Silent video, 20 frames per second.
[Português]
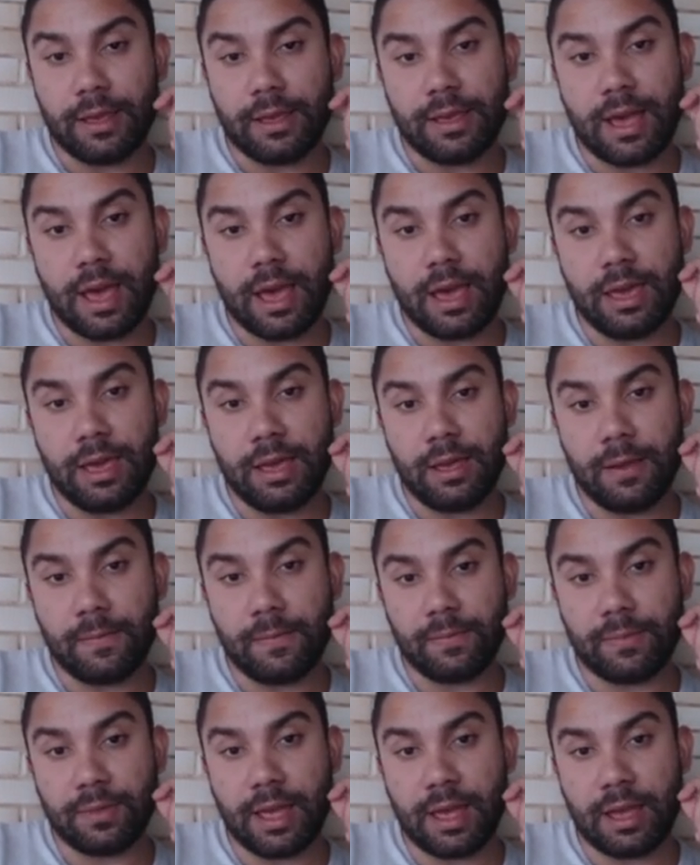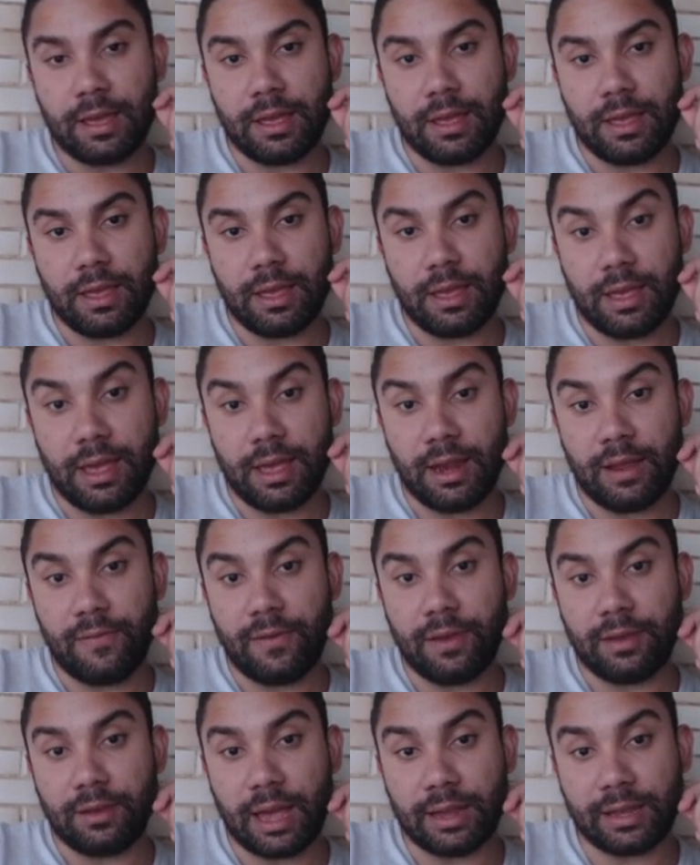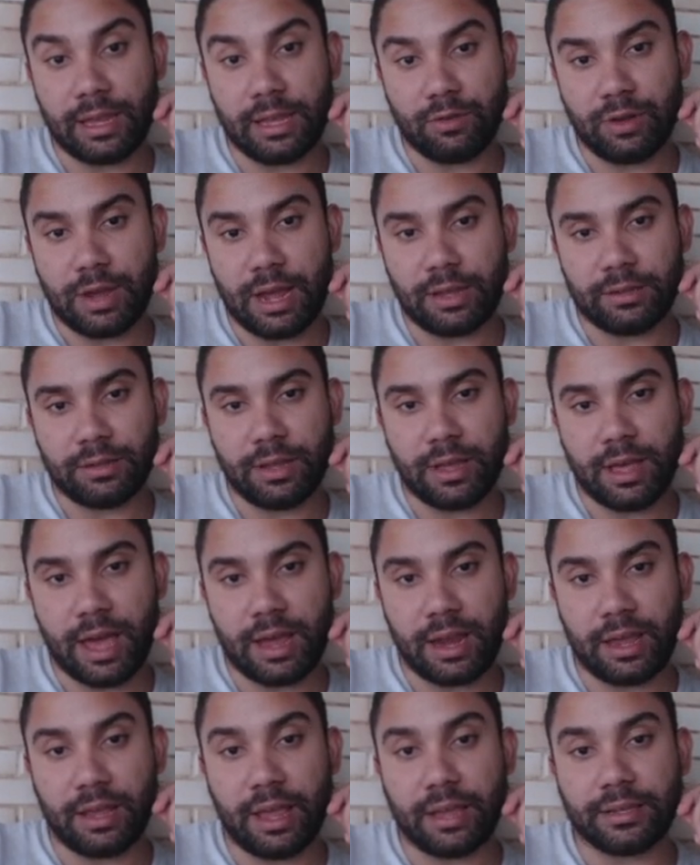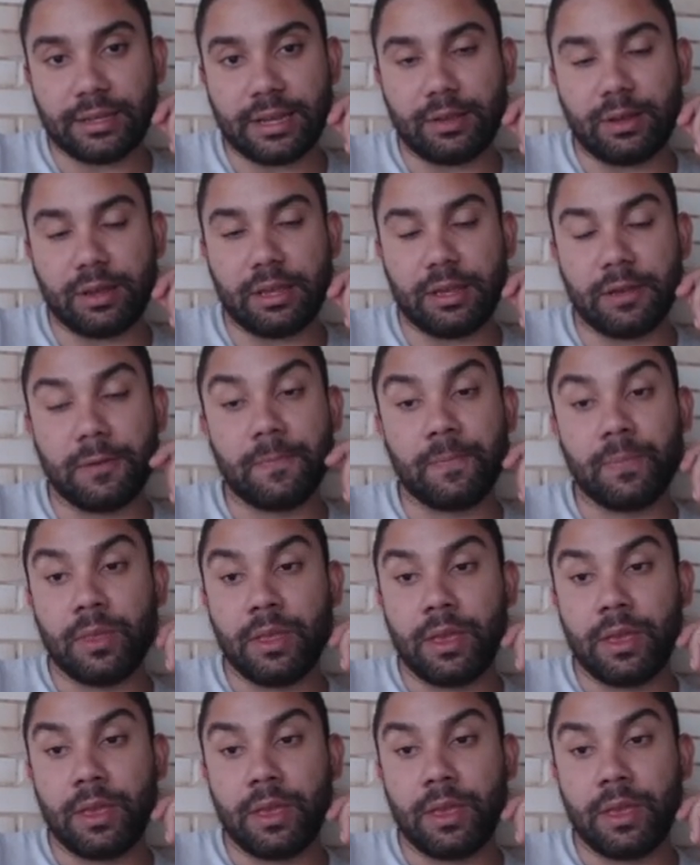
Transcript: E aí, né, ele fez aqui no caso, era esse cano aqui.